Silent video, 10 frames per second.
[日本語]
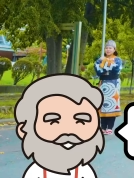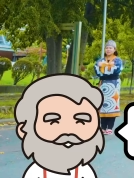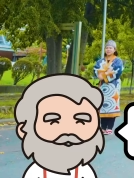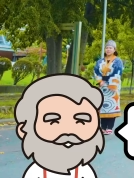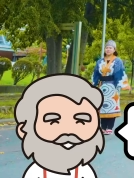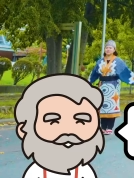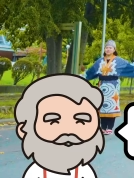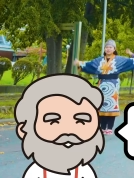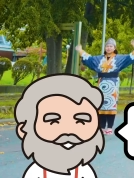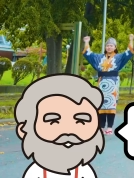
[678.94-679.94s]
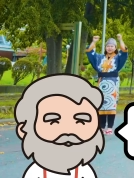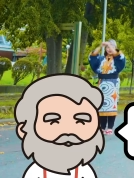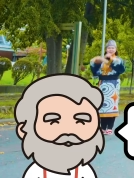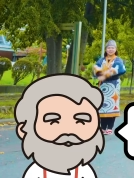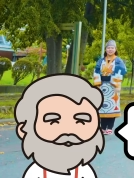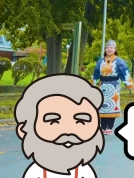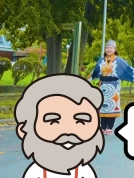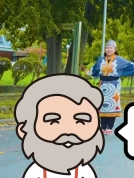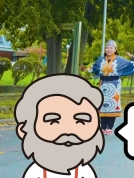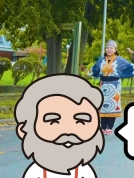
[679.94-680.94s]
のもありますよ
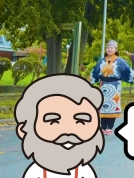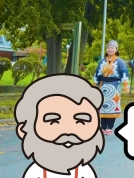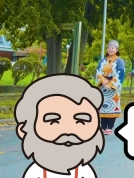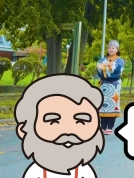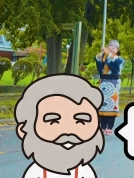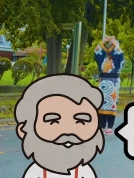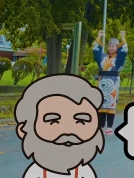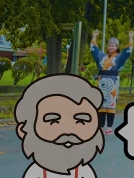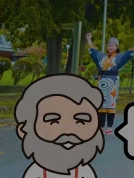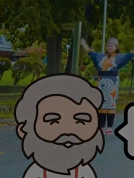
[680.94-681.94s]
少し見てみま